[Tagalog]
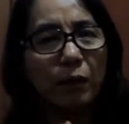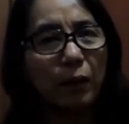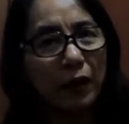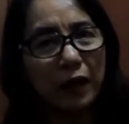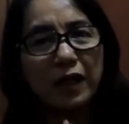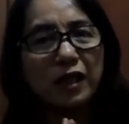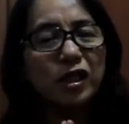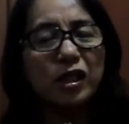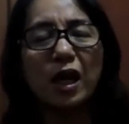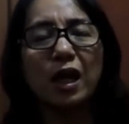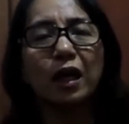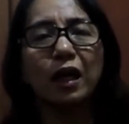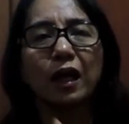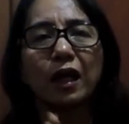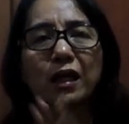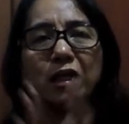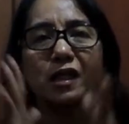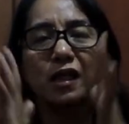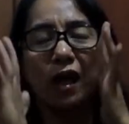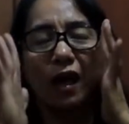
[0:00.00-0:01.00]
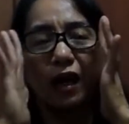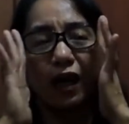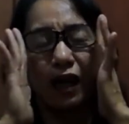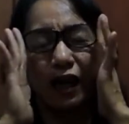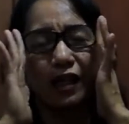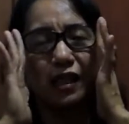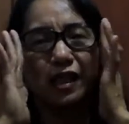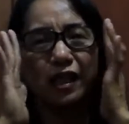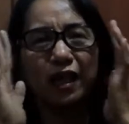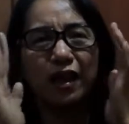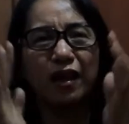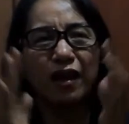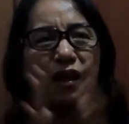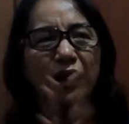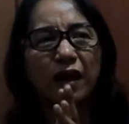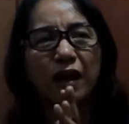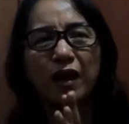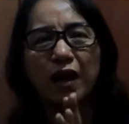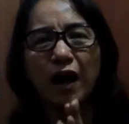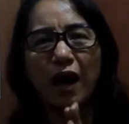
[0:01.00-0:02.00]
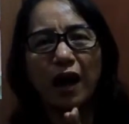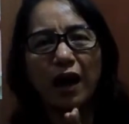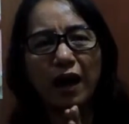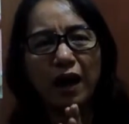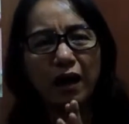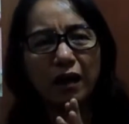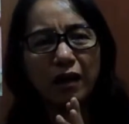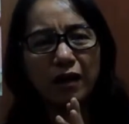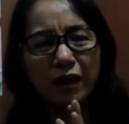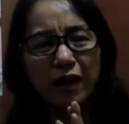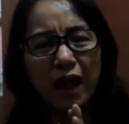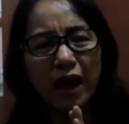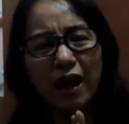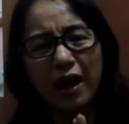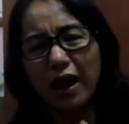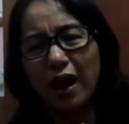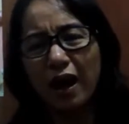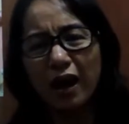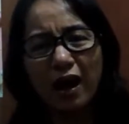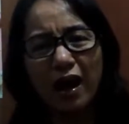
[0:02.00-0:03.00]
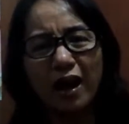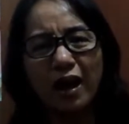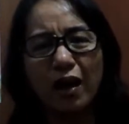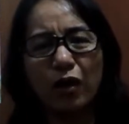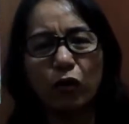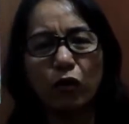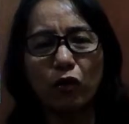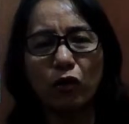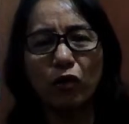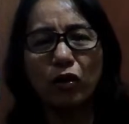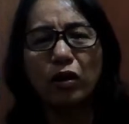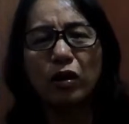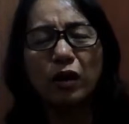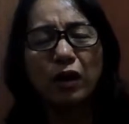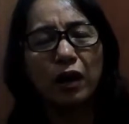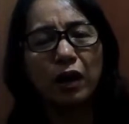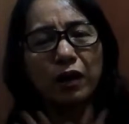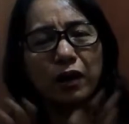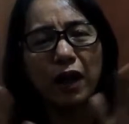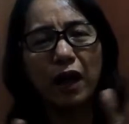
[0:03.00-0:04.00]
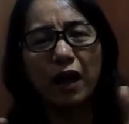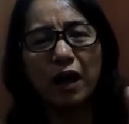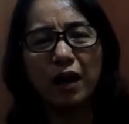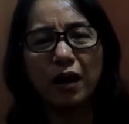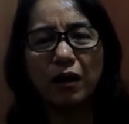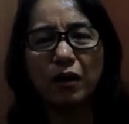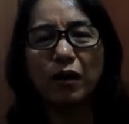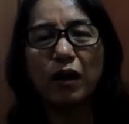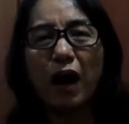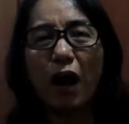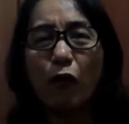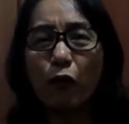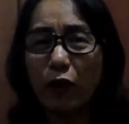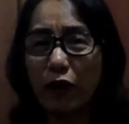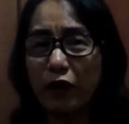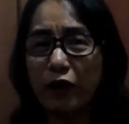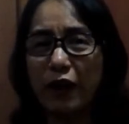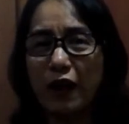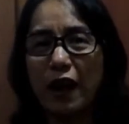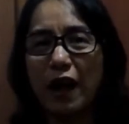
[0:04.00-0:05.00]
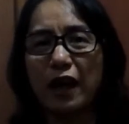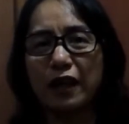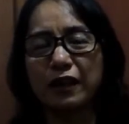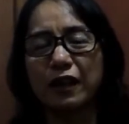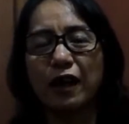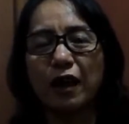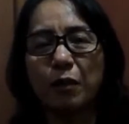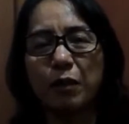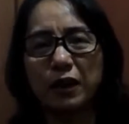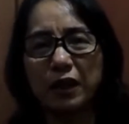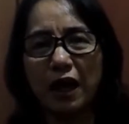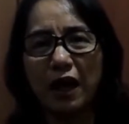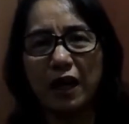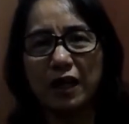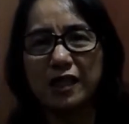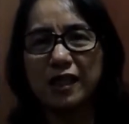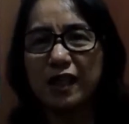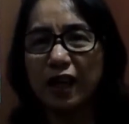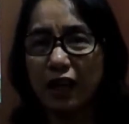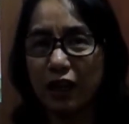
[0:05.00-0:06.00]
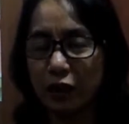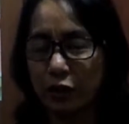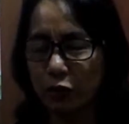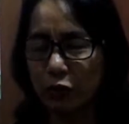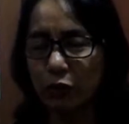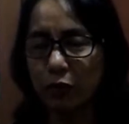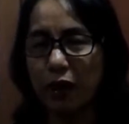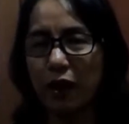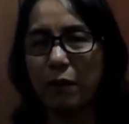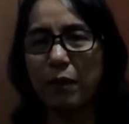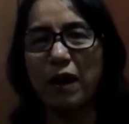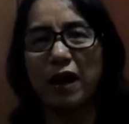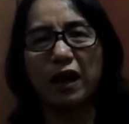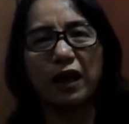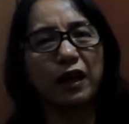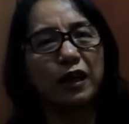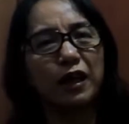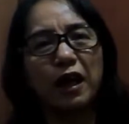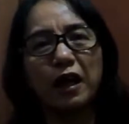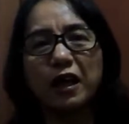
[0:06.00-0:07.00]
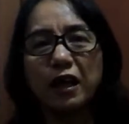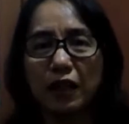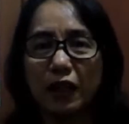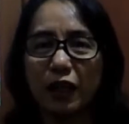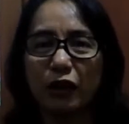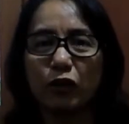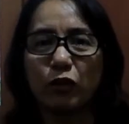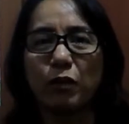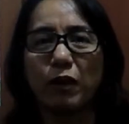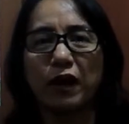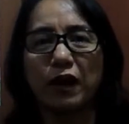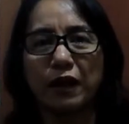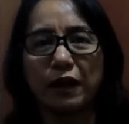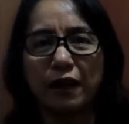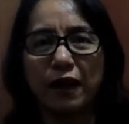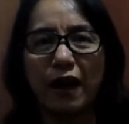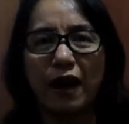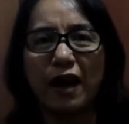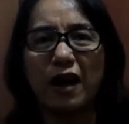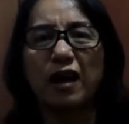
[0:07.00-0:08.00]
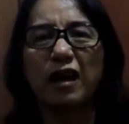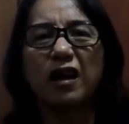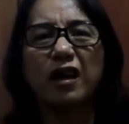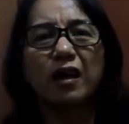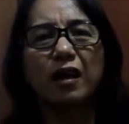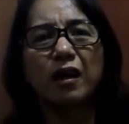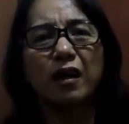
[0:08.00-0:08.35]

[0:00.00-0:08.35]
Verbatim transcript: Parang shocking lang sa akin kasi ah, naakala ko na aware na lahat ng kabataan sa ganitong mga bagay na hindi ito maganda